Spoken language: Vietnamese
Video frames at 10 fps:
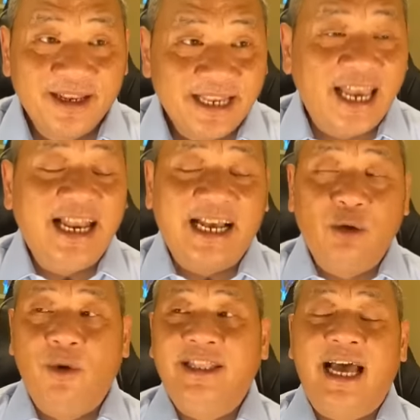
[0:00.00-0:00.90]
Đây là cái
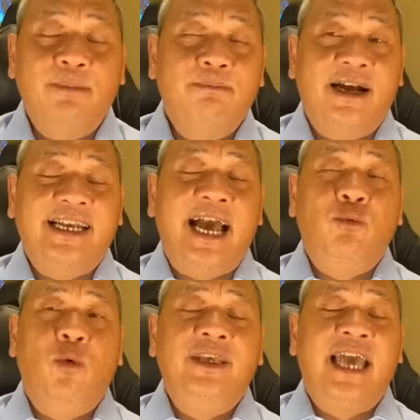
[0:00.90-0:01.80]
quy tắc mà
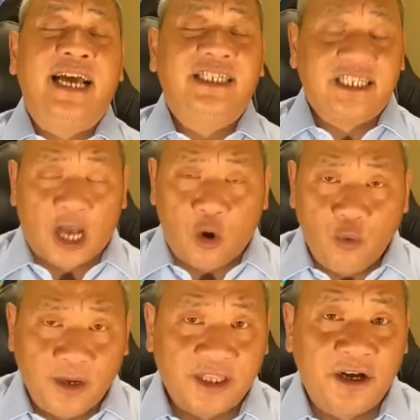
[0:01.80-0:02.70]
các quốc gia sở
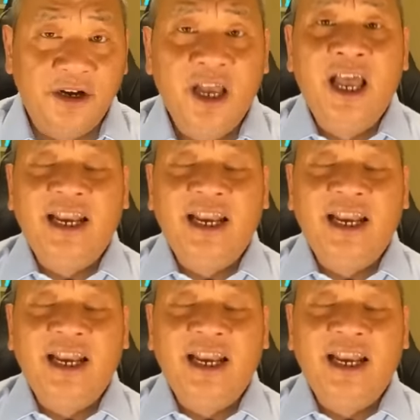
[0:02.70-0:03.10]
hữu nguyên tử